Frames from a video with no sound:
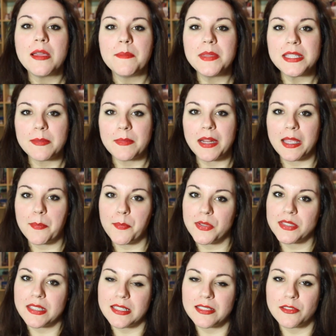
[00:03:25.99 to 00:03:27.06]
mi sembra che
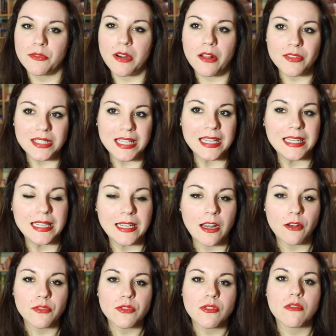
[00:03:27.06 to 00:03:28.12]
possa essere una cosa carina
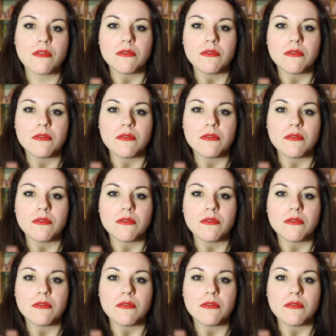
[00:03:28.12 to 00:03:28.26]
non so